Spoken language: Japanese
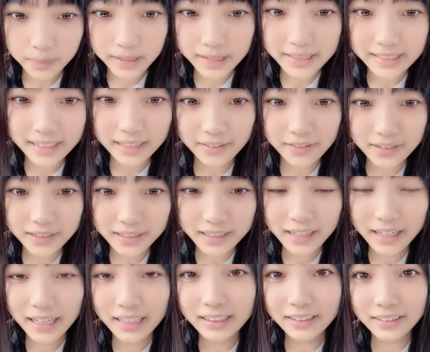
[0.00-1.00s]
バリーさん
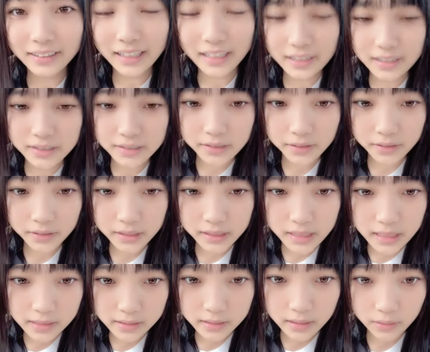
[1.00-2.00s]
ゴールデンハートテイクストクに
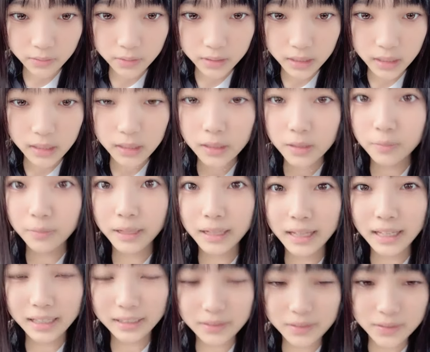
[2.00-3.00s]
選手はゴールデンドルマあ
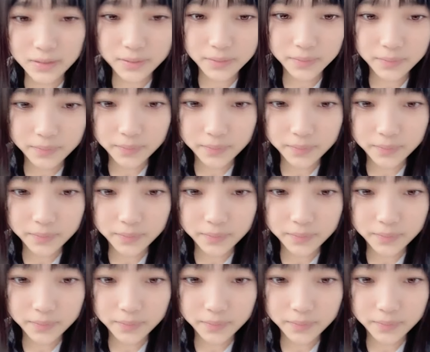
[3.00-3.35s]
りがとう